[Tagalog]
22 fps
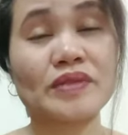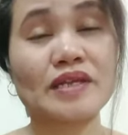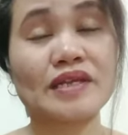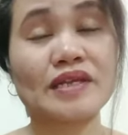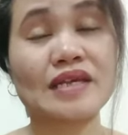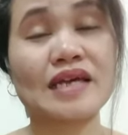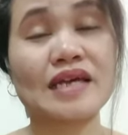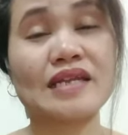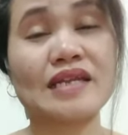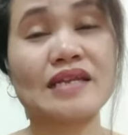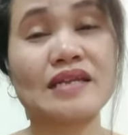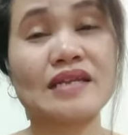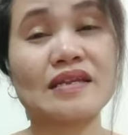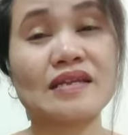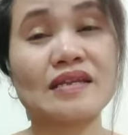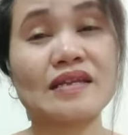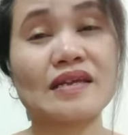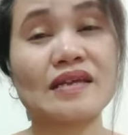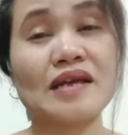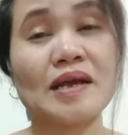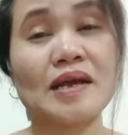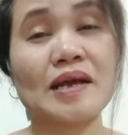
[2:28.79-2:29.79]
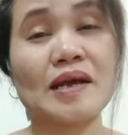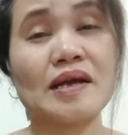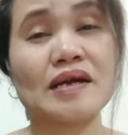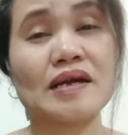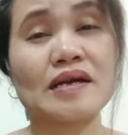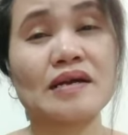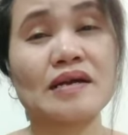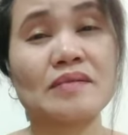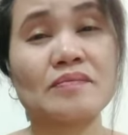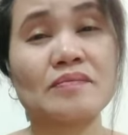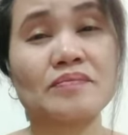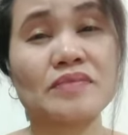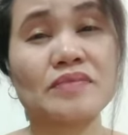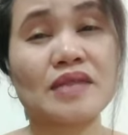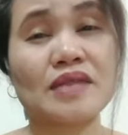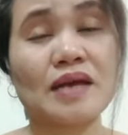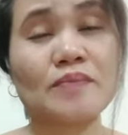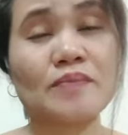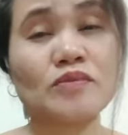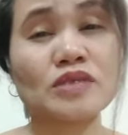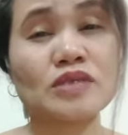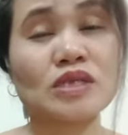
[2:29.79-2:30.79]
Yan.
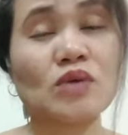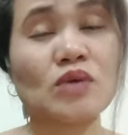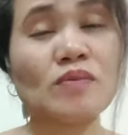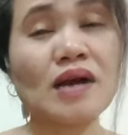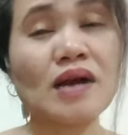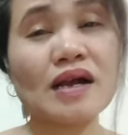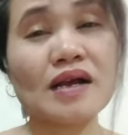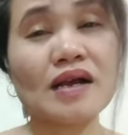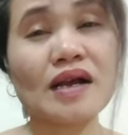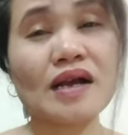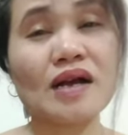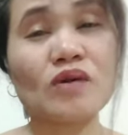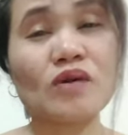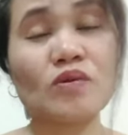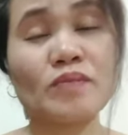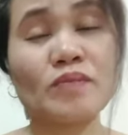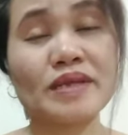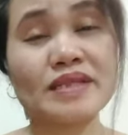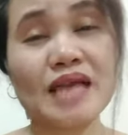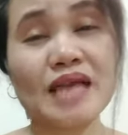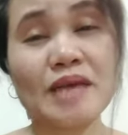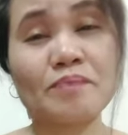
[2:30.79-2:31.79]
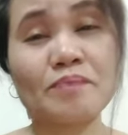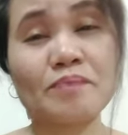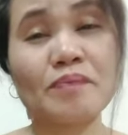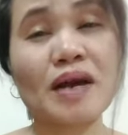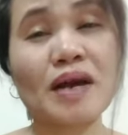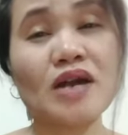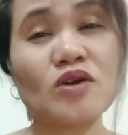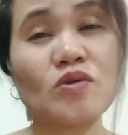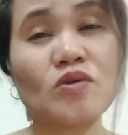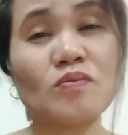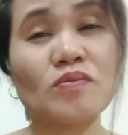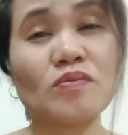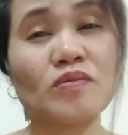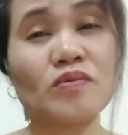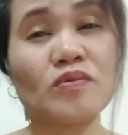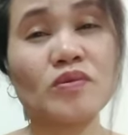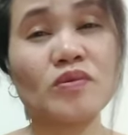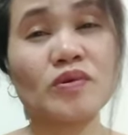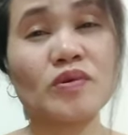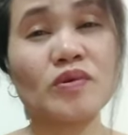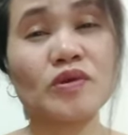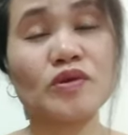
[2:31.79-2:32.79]
Tapos sa umaga, kung may time pa kayo,
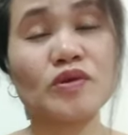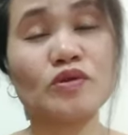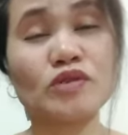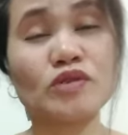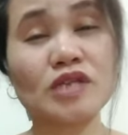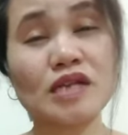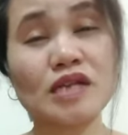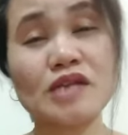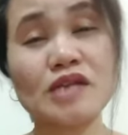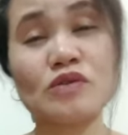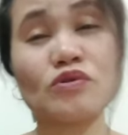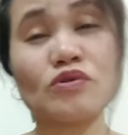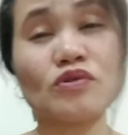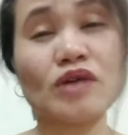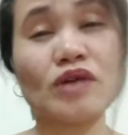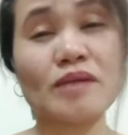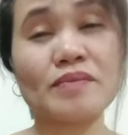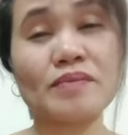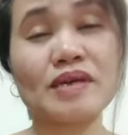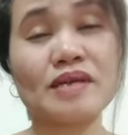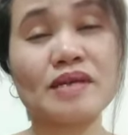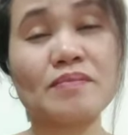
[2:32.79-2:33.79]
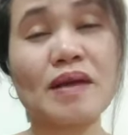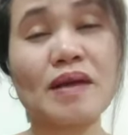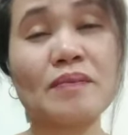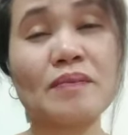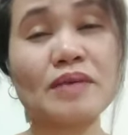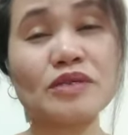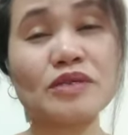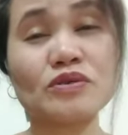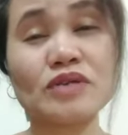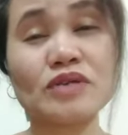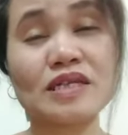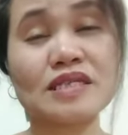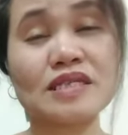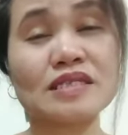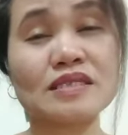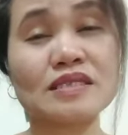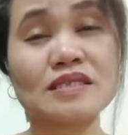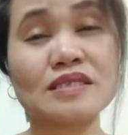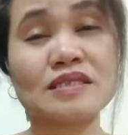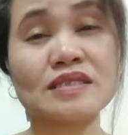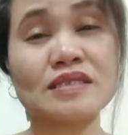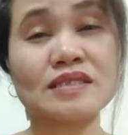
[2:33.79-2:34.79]
yung tira nyo nung gabi, ibabad nyo rin
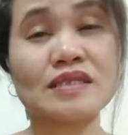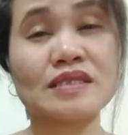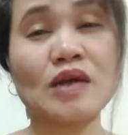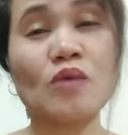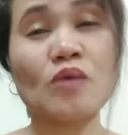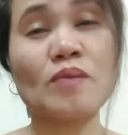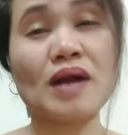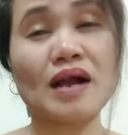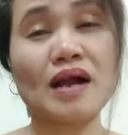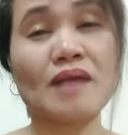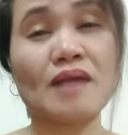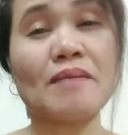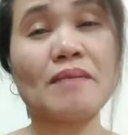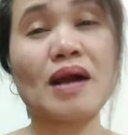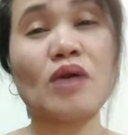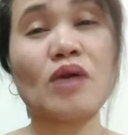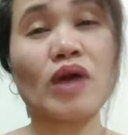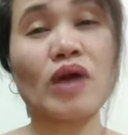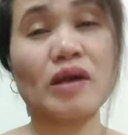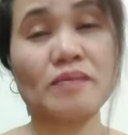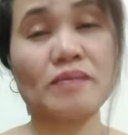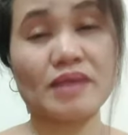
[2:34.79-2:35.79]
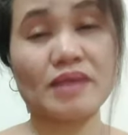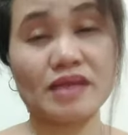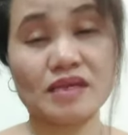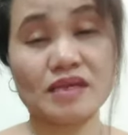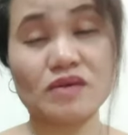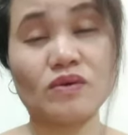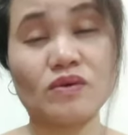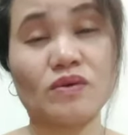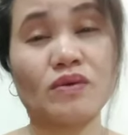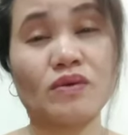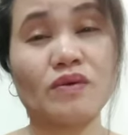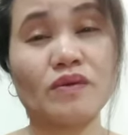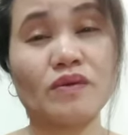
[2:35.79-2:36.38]
sa umaga bago kayo maligo.